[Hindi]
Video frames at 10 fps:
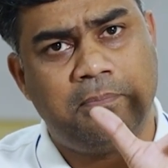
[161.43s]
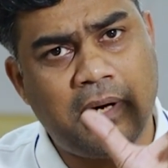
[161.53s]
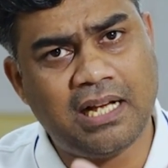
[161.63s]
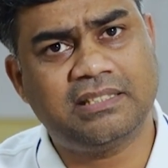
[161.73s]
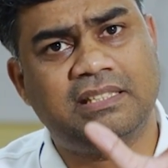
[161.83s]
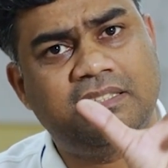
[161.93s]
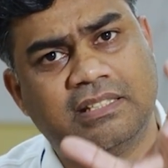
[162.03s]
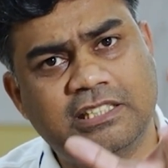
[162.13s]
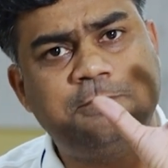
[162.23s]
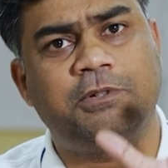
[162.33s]
पांच से
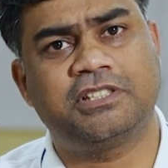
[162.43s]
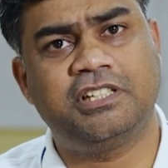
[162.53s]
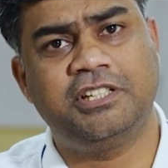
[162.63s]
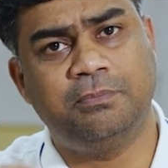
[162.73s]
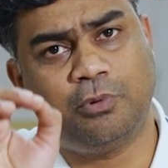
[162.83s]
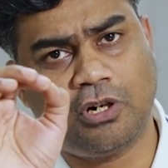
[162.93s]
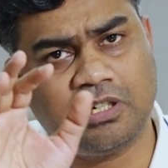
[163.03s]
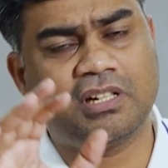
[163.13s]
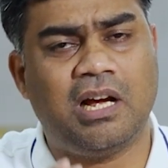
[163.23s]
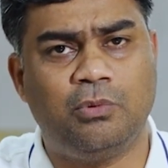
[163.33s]
दस परसेंट
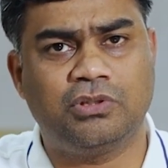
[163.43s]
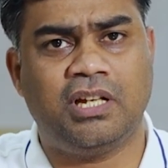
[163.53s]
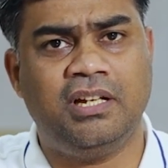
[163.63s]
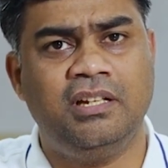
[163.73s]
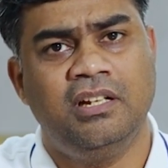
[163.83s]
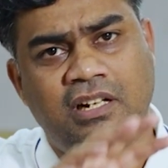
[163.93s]
इंपॉर्टेंट काम होता है